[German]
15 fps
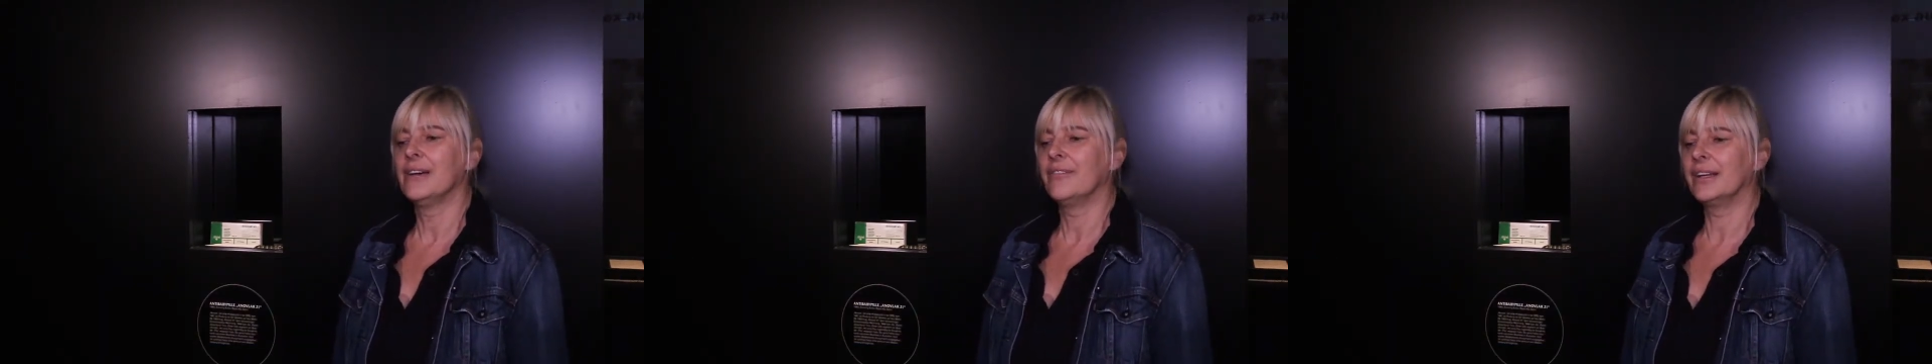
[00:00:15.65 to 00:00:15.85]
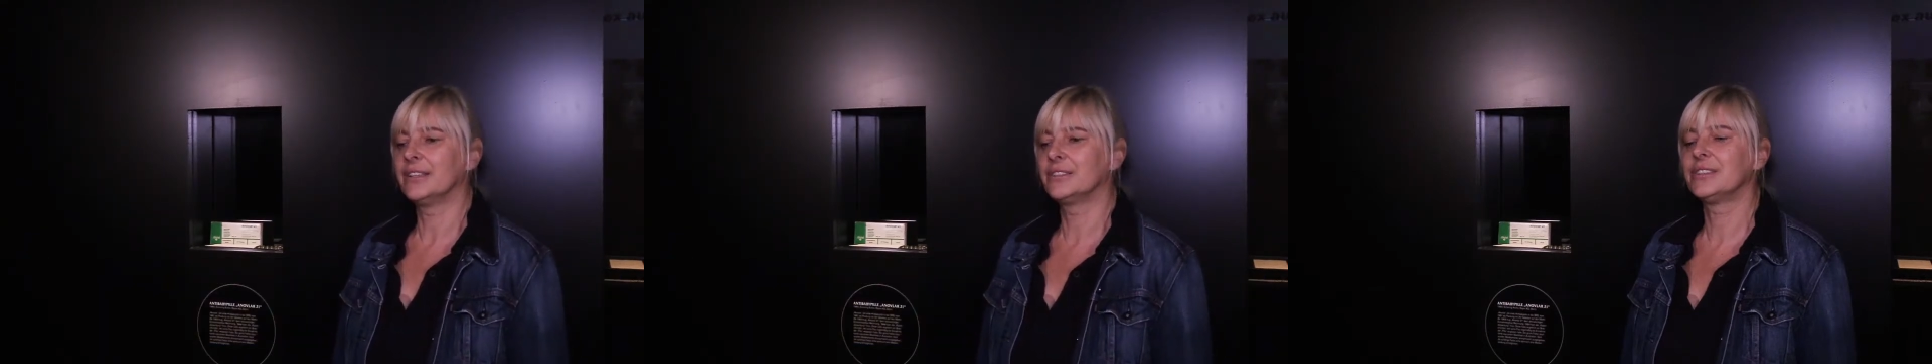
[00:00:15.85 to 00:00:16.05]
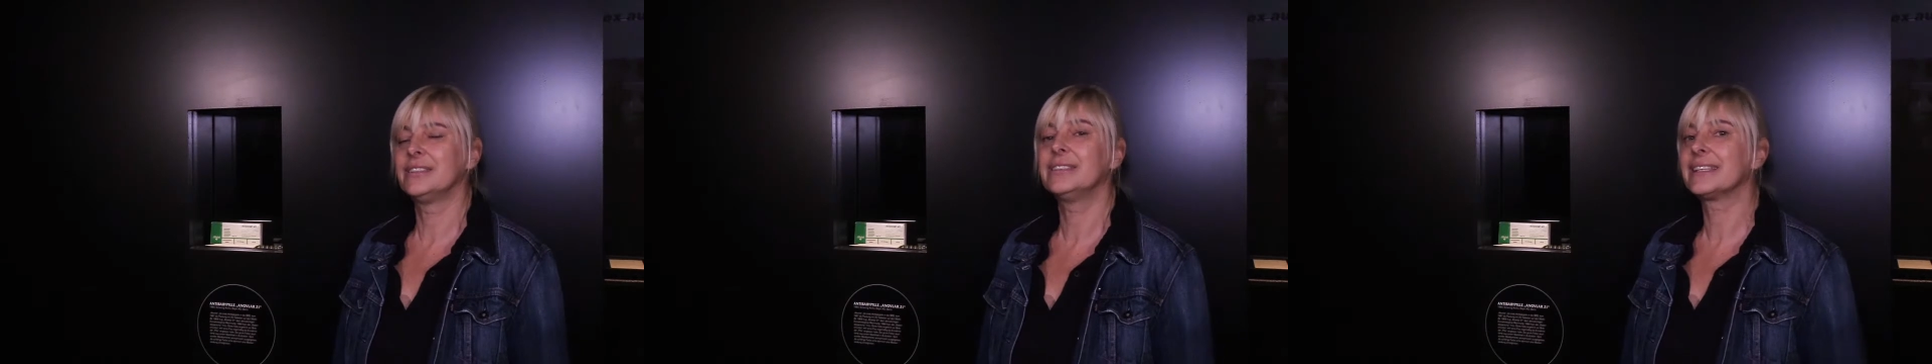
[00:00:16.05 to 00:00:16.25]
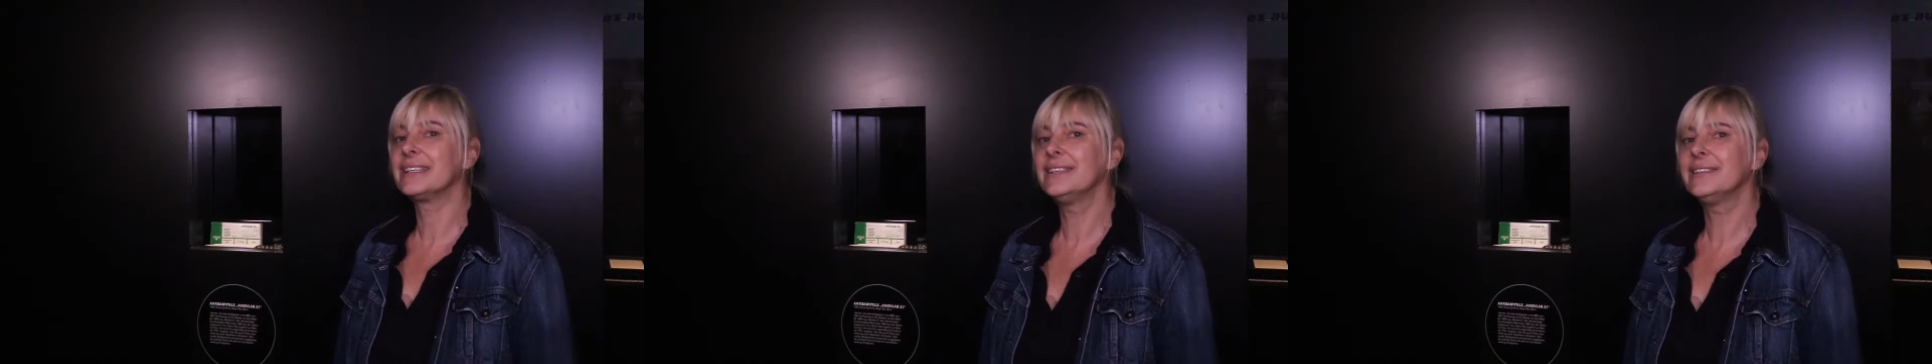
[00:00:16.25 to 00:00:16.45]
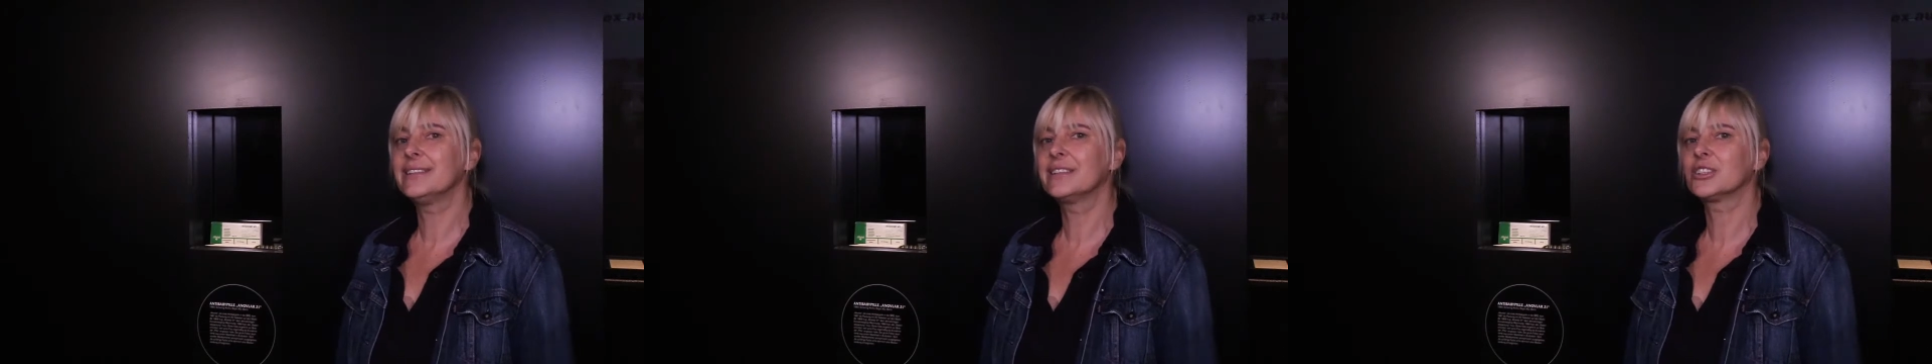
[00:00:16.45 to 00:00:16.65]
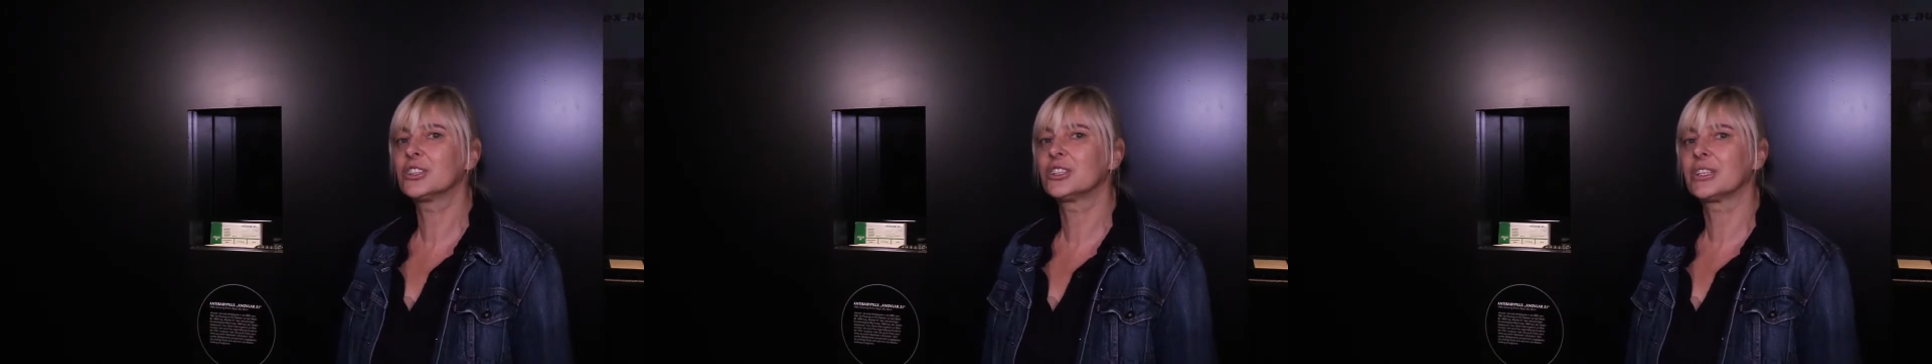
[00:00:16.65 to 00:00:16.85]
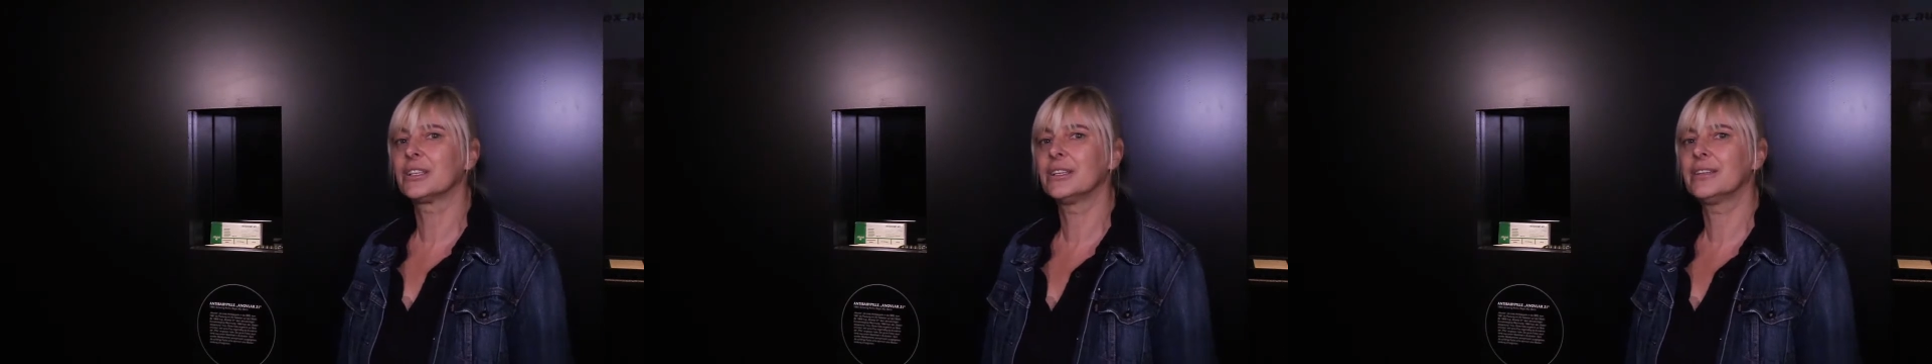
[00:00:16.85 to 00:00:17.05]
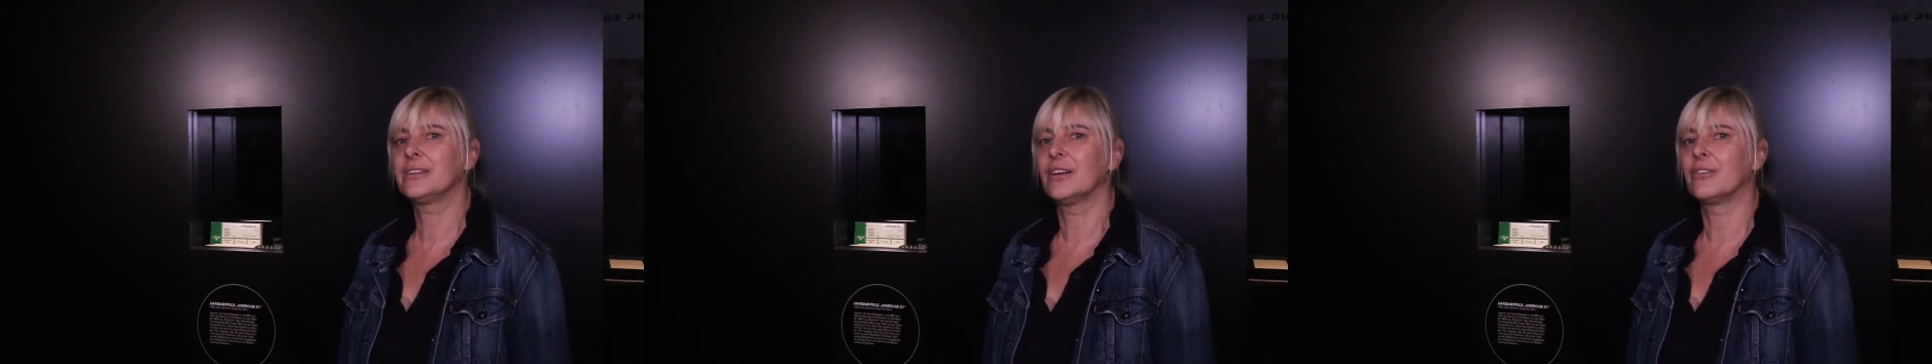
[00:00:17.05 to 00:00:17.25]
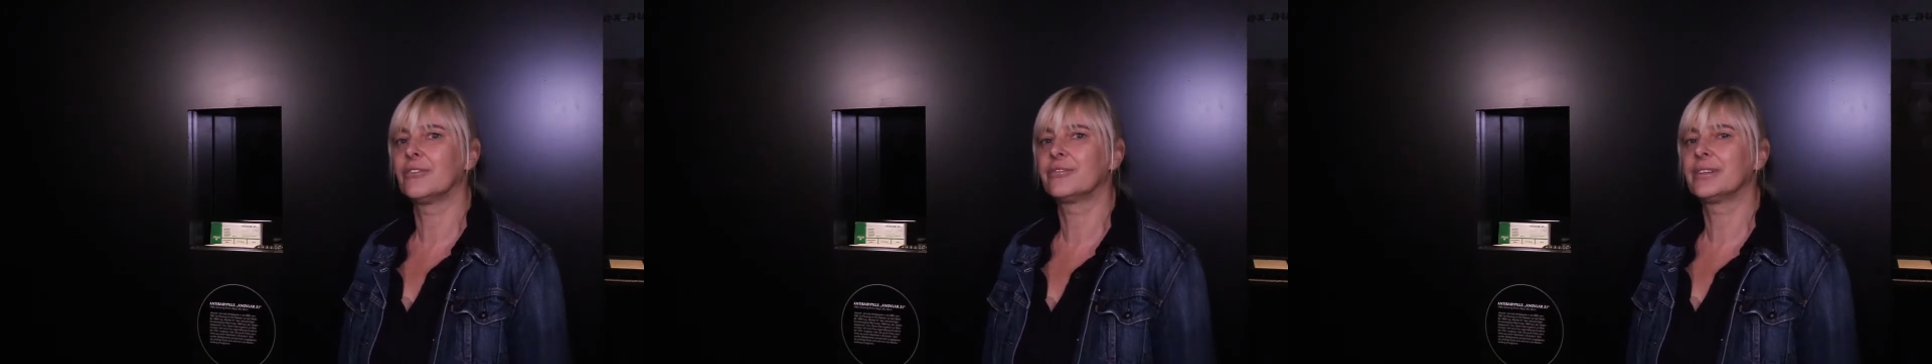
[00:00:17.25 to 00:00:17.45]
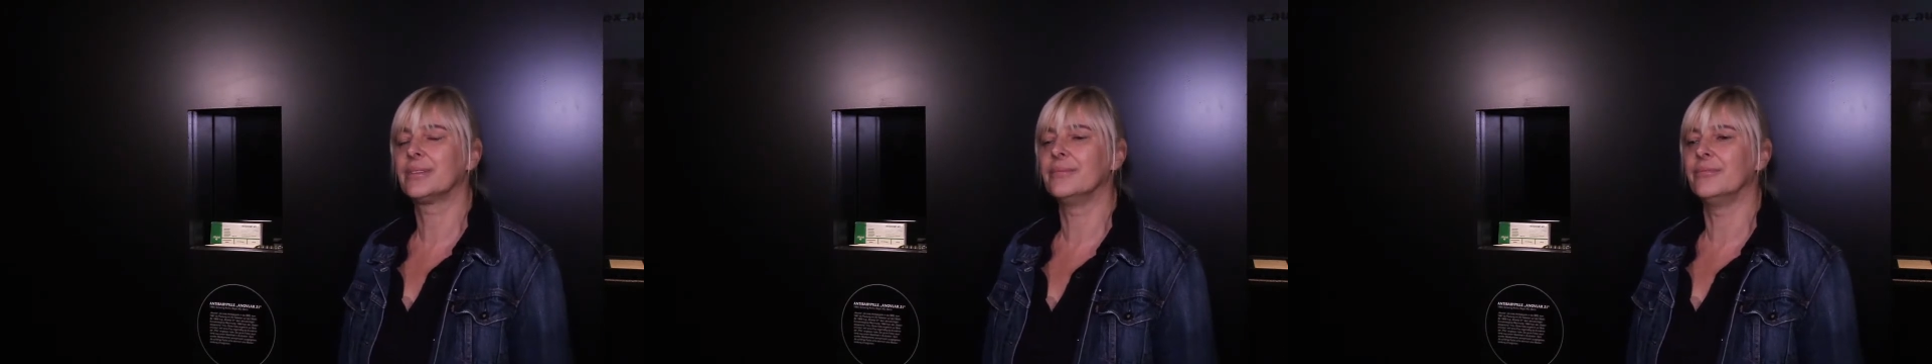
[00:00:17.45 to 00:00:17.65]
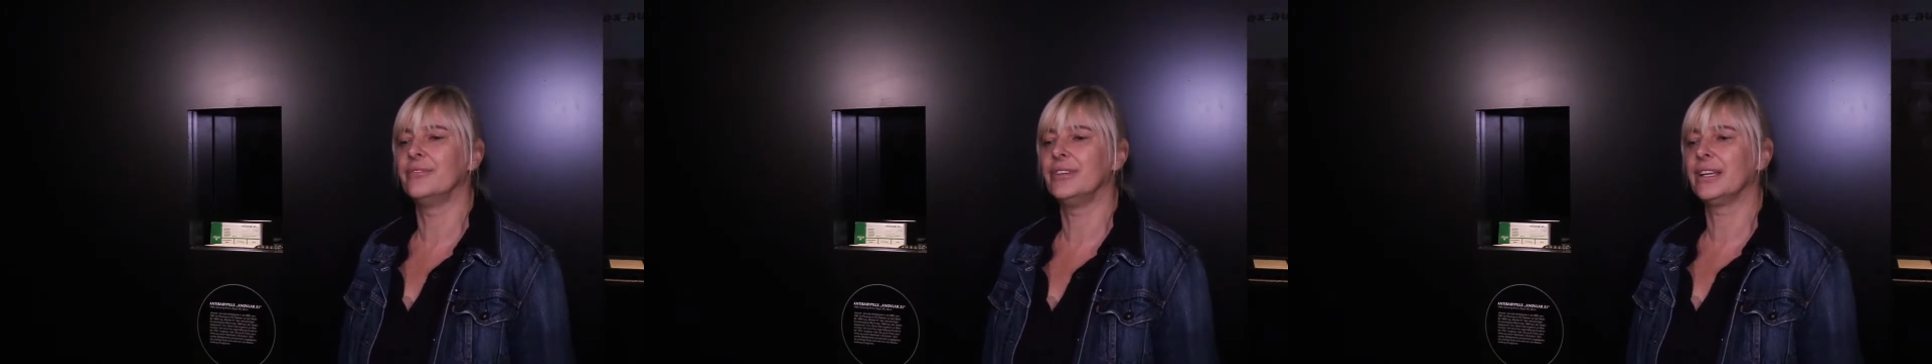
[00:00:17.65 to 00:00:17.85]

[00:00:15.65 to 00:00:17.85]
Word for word: war natürlich ein riesiger Schritt auf dem